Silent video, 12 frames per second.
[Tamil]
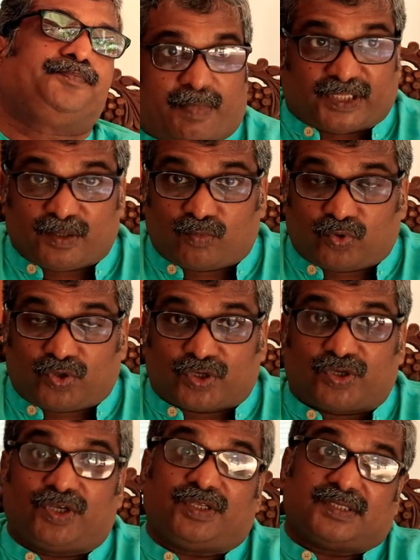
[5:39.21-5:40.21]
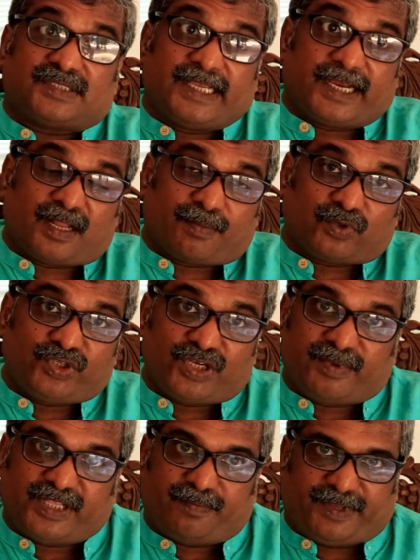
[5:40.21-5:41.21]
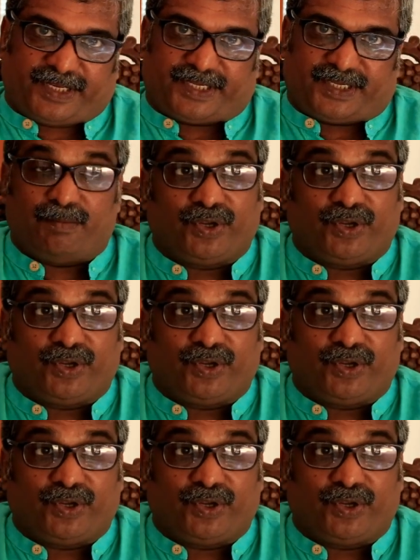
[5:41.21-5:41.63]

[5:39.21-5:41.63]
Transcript: பதிமூன்றுக்கு சிங்கள பகுதியிலும் எதிர்ப்பு இருக்கு